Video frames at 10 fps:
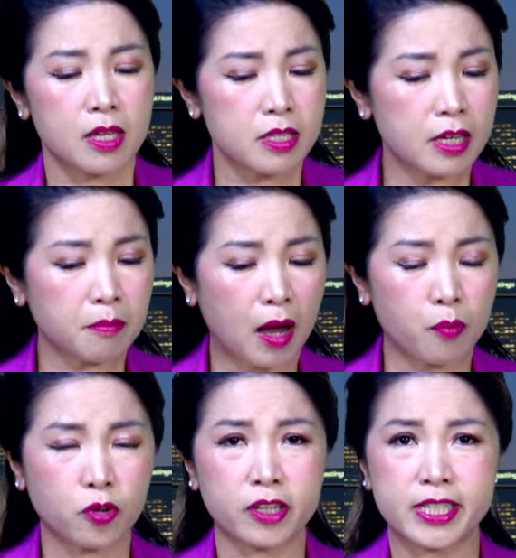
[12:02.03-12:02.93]
Nhưng mà
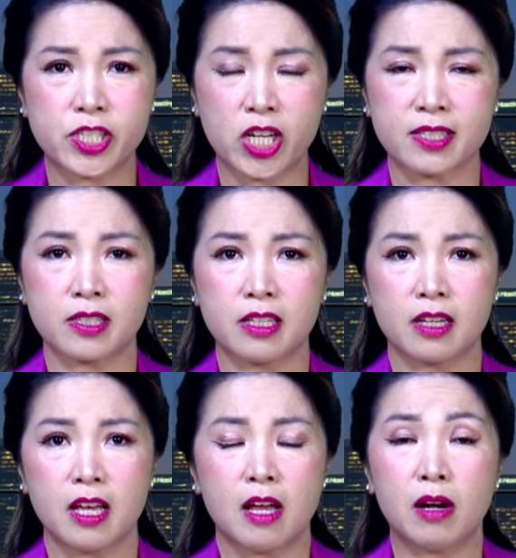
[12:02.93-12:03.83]
ông Ronny Jackson
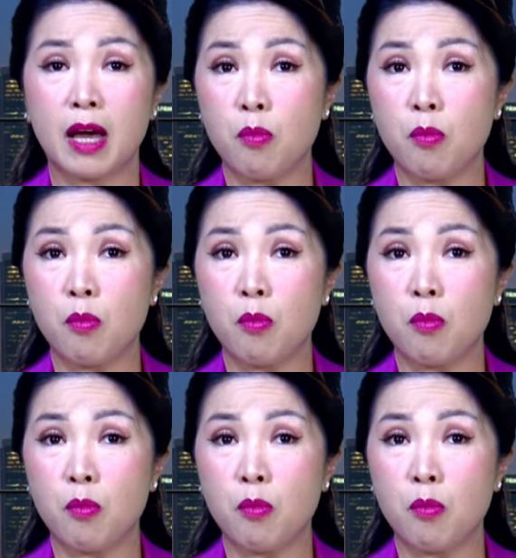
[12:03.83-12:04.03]
là